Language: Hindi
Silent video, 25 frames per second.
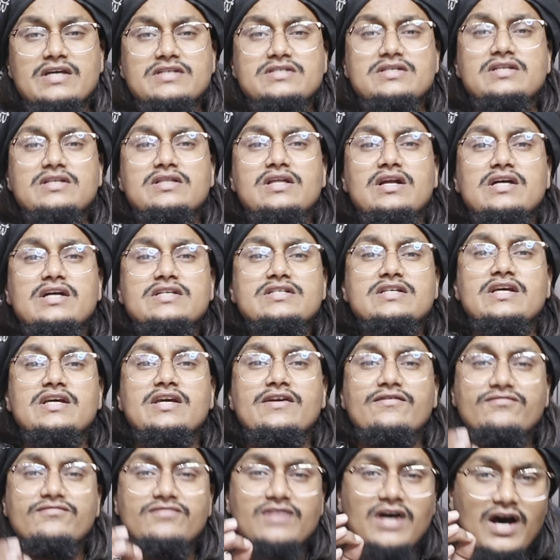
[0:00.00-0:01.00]
इसी तरह से
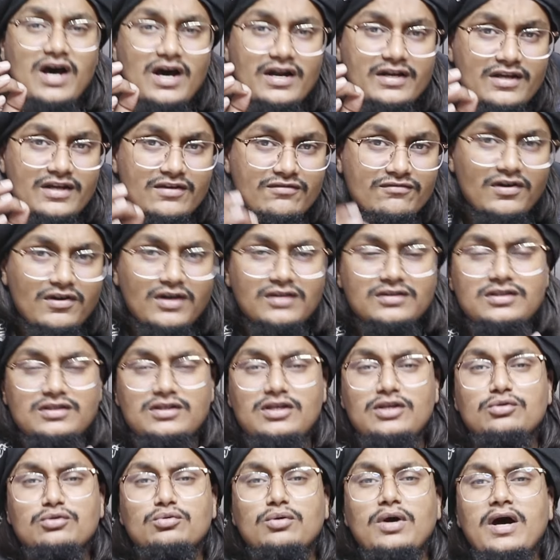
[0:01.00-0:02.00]
इफ़ार के वक्त
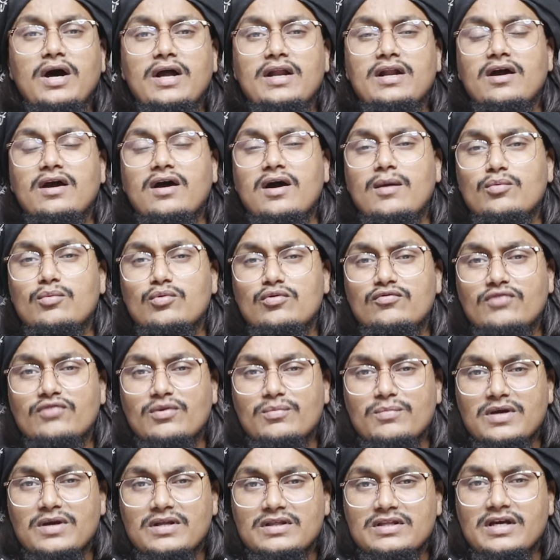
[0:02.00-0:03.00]
की दुआ अल्लाह कबूल
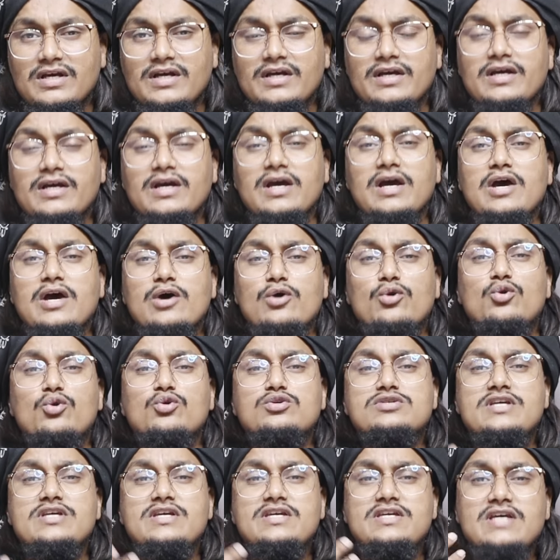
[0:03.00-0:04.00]
फ़रमाता है
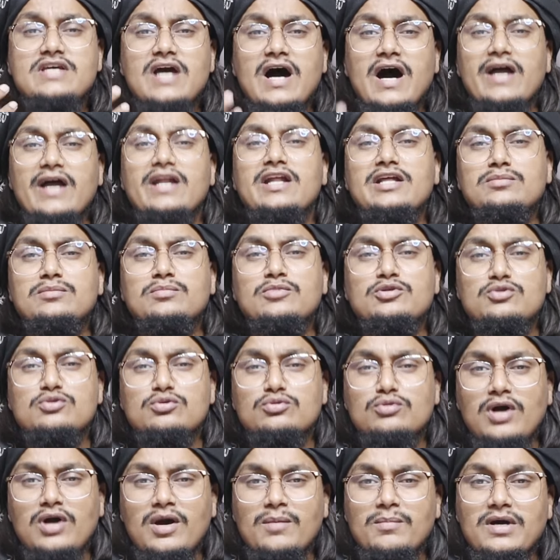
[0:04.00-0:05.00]
रोज़े की हालत में
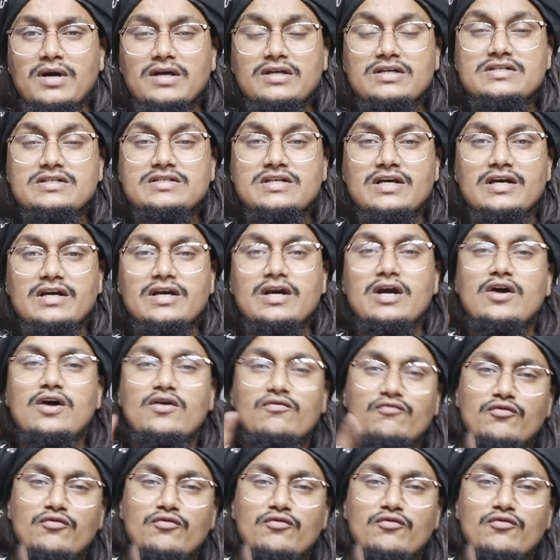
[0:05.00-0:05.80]
जो दुआ मांगी जाए